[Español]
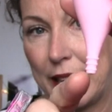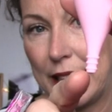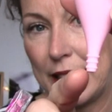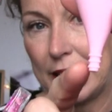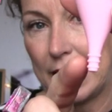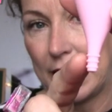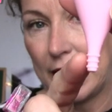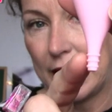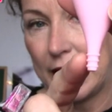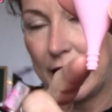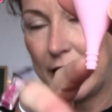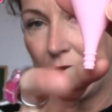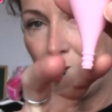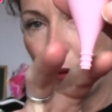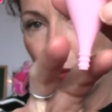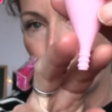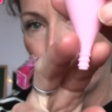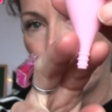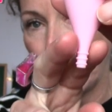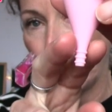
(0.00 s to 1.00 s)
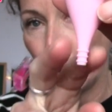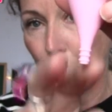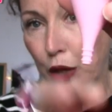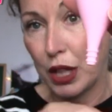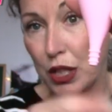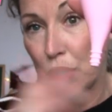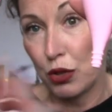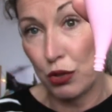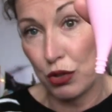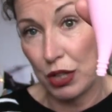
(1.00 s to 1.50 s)
de la tercera, porque
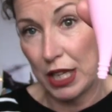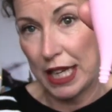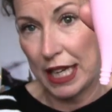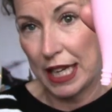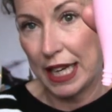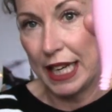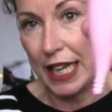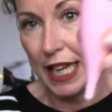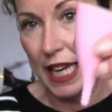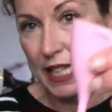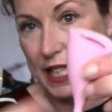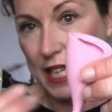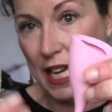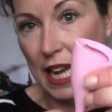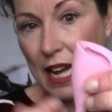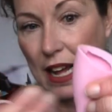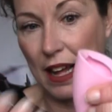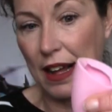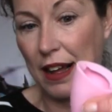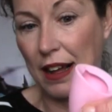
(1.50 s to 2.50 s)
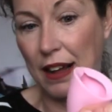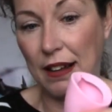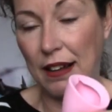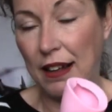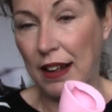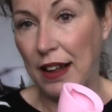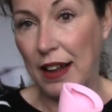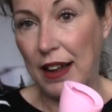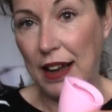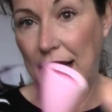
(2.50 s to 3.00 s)
entonces os cargaríais la,
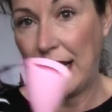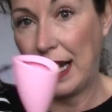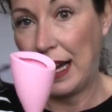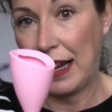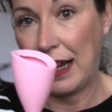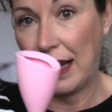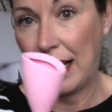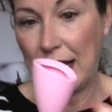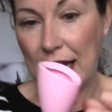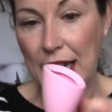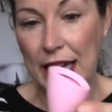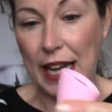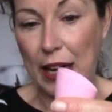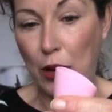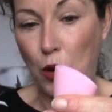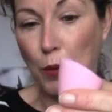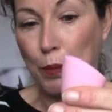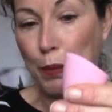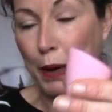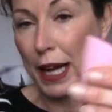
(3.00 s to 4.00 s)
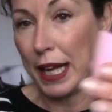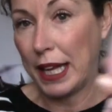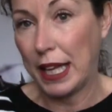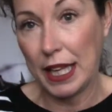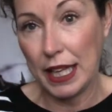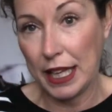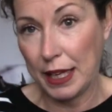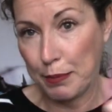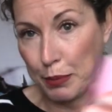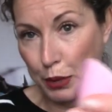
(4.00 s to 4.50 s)
la, copa
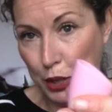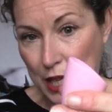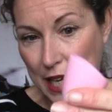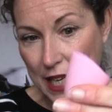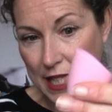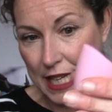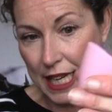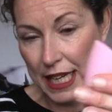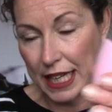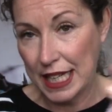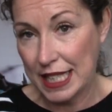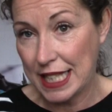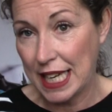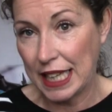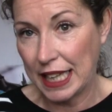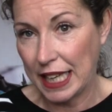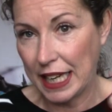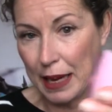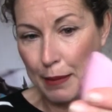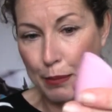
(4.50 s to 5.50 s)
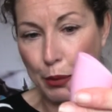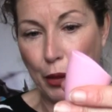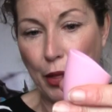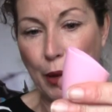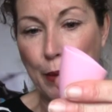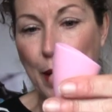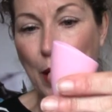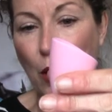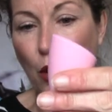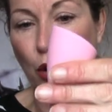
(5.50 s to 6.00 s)
y pues la sangre saldría por
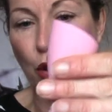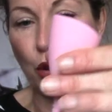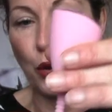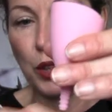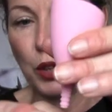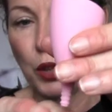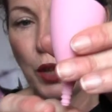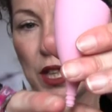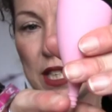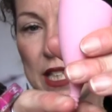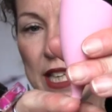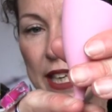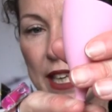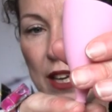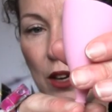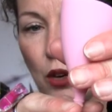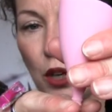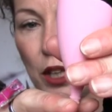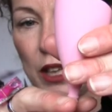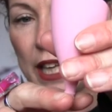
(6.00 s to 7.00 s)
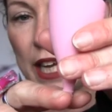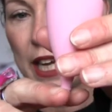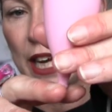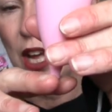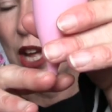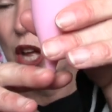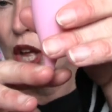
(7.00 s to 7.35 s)
debajo, ¿no? Entonces hay que cortar